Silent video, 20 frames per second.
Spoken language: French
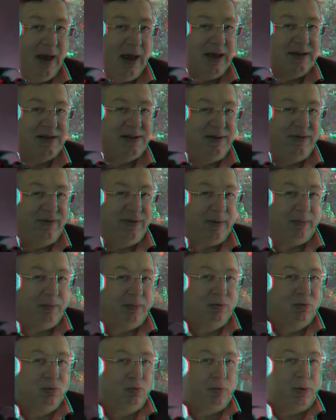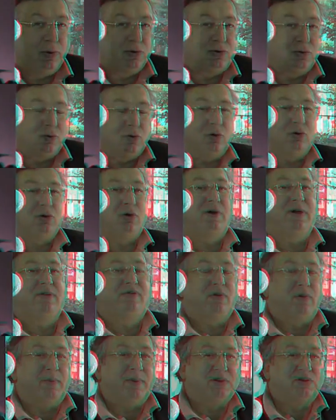À CIFAP, nous pensons qu'entre la
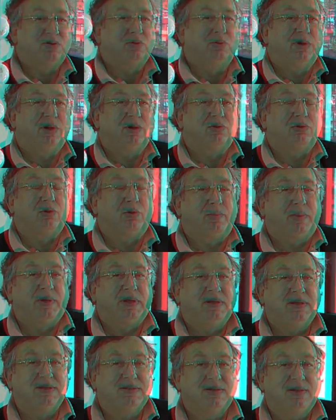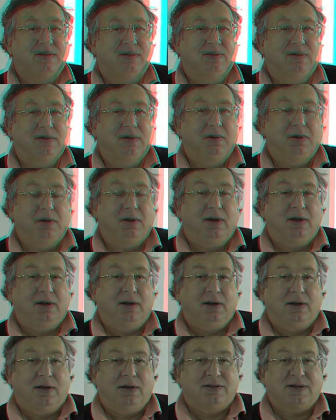formation et l'entreprise,
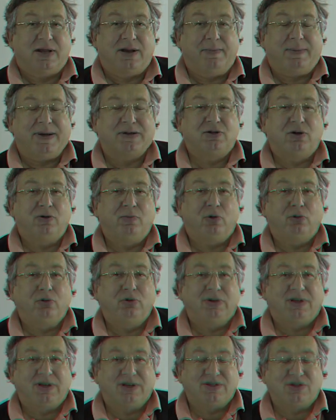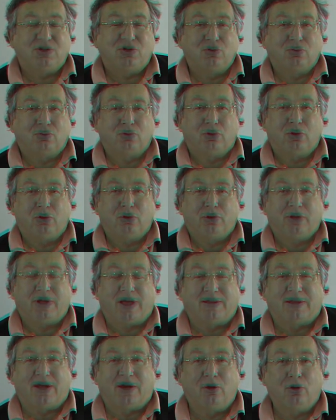ça n'est pas seulement une question de
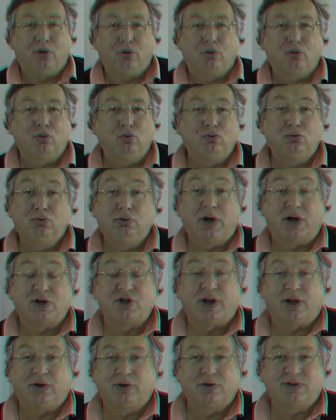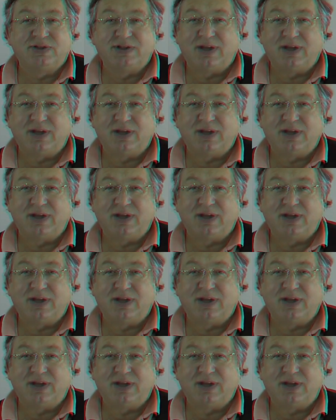catalogue ou d'achat de